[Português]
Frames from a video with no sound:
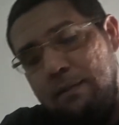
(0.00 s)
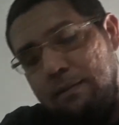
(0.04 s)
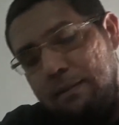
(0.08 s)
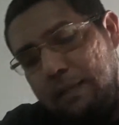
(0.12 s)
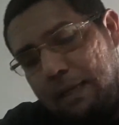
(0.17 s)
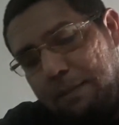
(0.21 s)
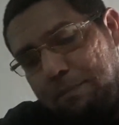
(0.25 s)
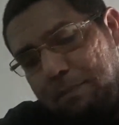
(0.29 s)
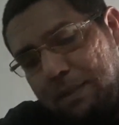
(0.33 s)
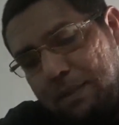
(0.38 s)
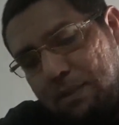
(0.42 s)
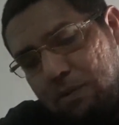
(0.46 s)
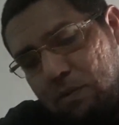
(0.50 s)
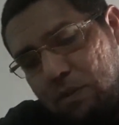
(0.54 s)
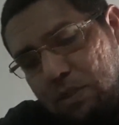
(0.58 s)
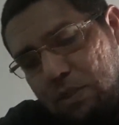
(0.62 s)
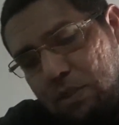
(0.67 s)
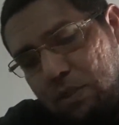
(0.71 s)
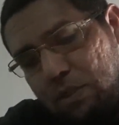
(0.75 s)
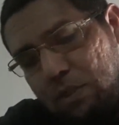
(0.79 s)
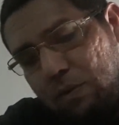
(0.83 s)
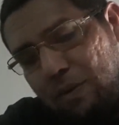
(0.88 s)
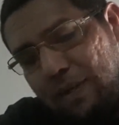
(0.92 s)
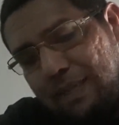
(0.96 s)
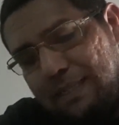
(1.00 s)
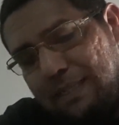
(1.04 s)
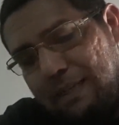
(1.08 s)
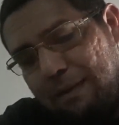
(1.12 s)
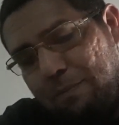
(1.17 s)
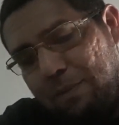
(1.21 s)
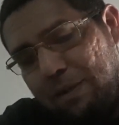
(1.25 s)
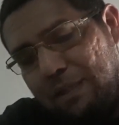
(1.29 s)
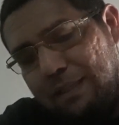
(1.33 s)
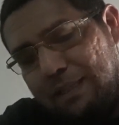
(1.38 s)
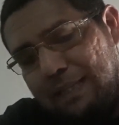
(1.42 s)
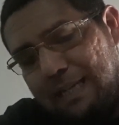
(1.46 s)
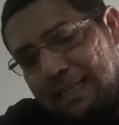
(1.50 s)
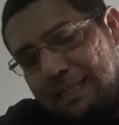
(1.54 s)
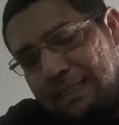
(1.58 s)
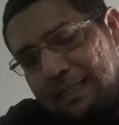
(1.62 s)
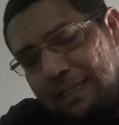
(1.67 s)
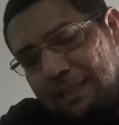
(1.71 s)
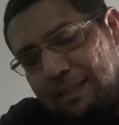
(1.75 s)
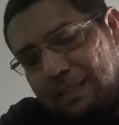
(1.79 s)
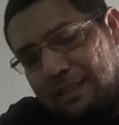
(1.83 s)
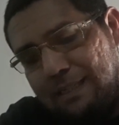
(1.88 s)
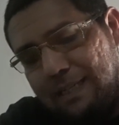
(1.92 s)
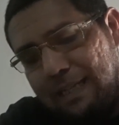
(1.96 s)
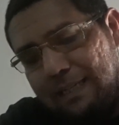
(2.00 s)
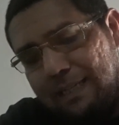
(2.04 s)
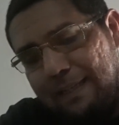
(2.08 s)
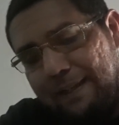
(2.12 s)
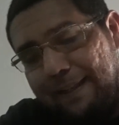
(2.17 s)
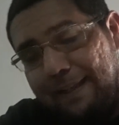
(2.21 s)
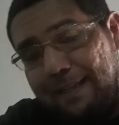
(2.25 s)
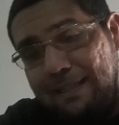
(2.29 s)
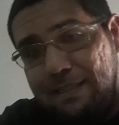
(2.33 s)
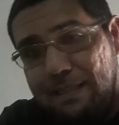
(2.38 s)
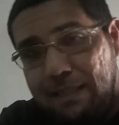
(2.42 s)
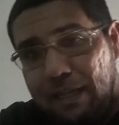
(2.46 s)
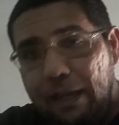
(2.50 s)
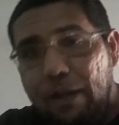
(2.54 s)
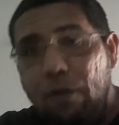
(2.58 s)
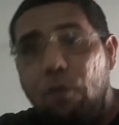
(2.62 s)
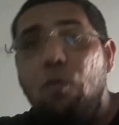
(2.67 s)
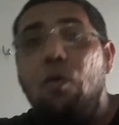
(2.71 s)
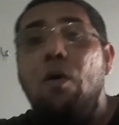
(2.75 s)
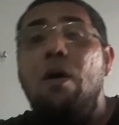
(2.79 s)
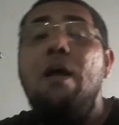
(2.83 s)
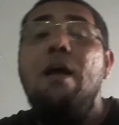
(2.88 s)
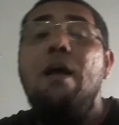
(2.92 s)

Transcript: tem pessoas que estão recebendo 375,